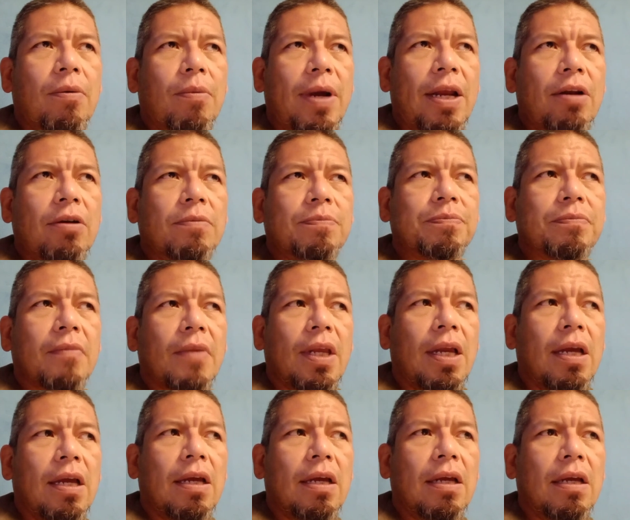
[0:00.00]
bueno,
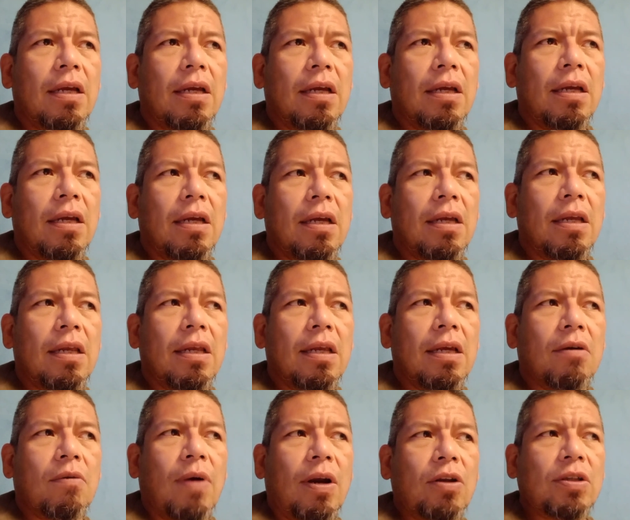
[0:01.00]
eh,
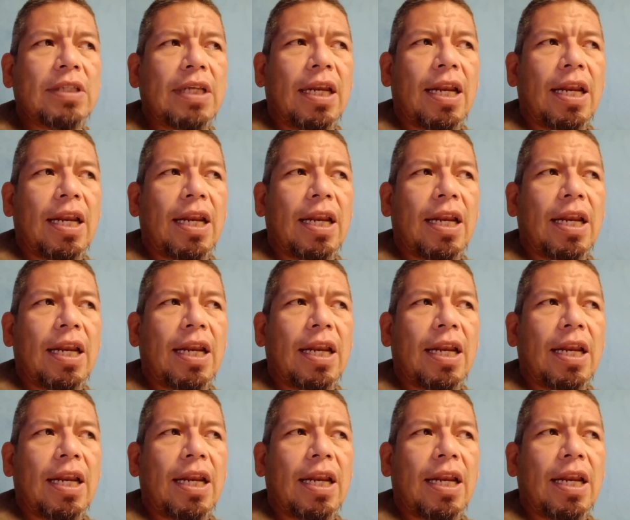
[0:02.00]
cuando se